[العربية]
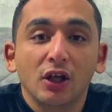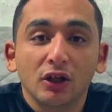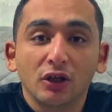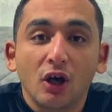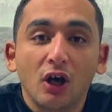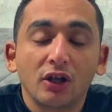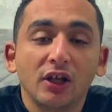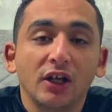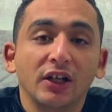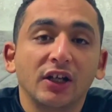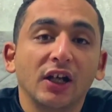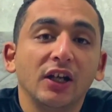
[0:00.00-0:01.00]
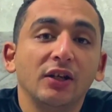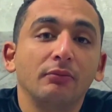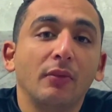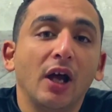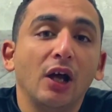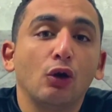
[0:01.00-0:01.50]
النهارده هنتكلم
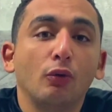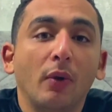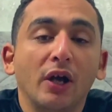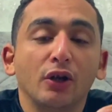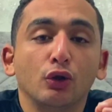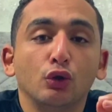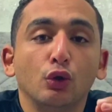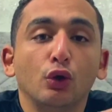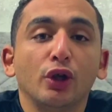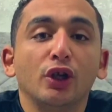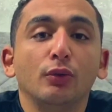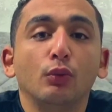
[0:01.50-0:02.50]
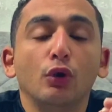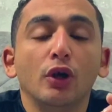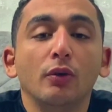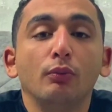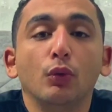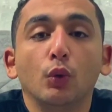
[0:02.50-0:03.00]
معاكم عن الدور
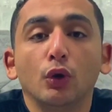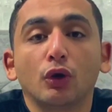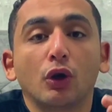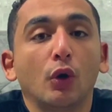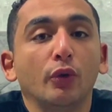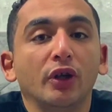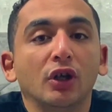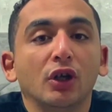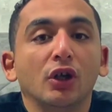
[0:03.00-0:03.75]
المهم والقوي